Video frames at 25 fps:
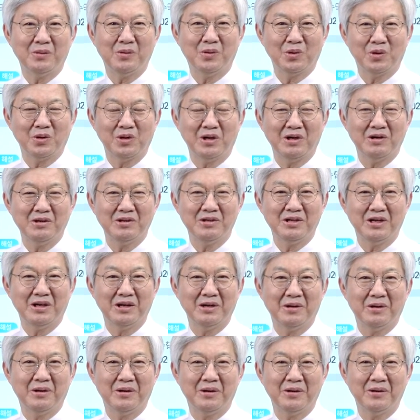코로나로
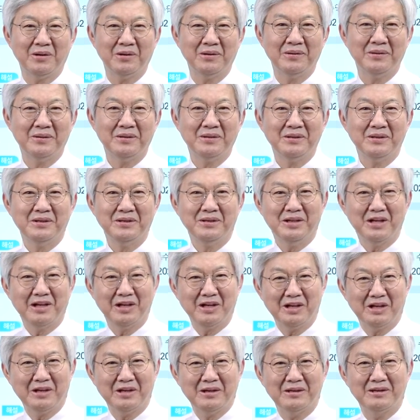인하여
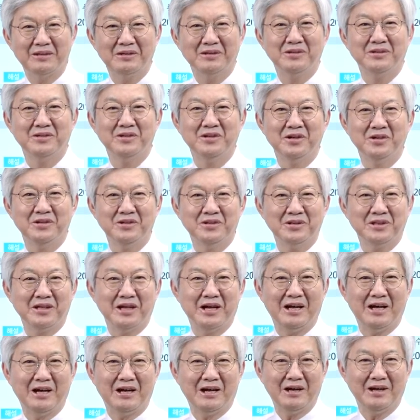이게
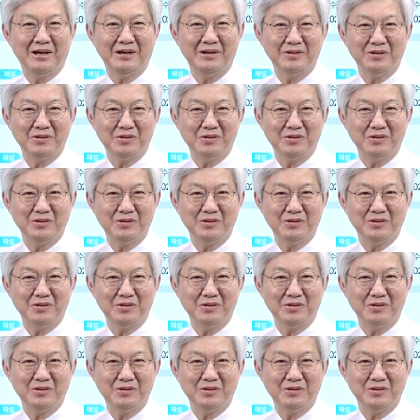느렸다